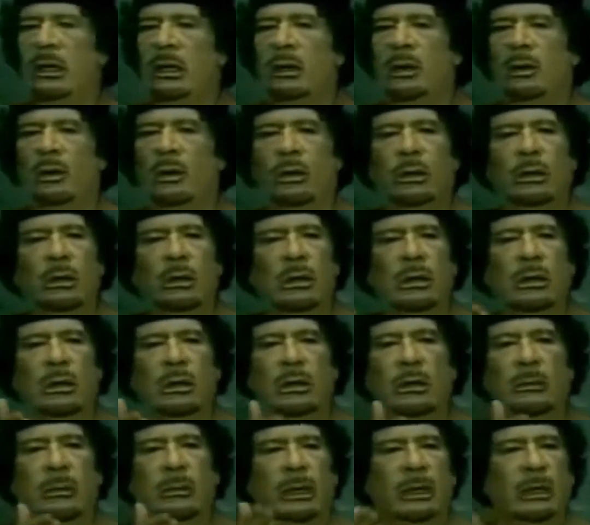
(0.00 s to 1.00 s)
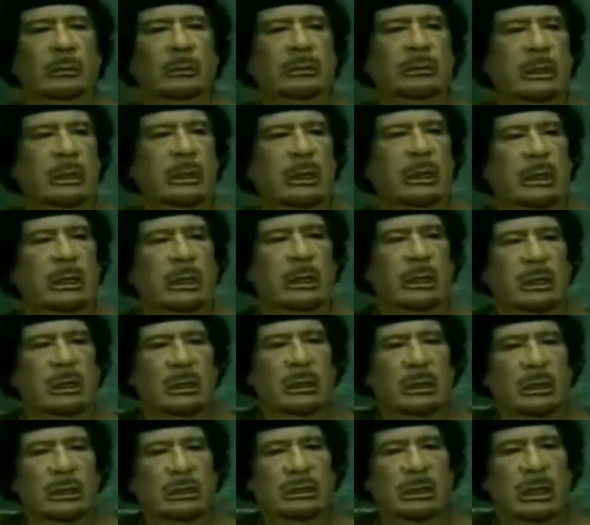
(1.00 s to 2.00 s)
el desaparecido coronel
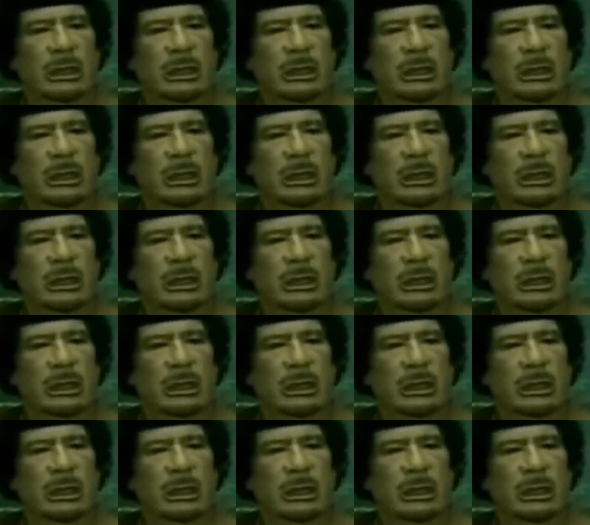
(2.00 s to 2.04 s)
Gaddafi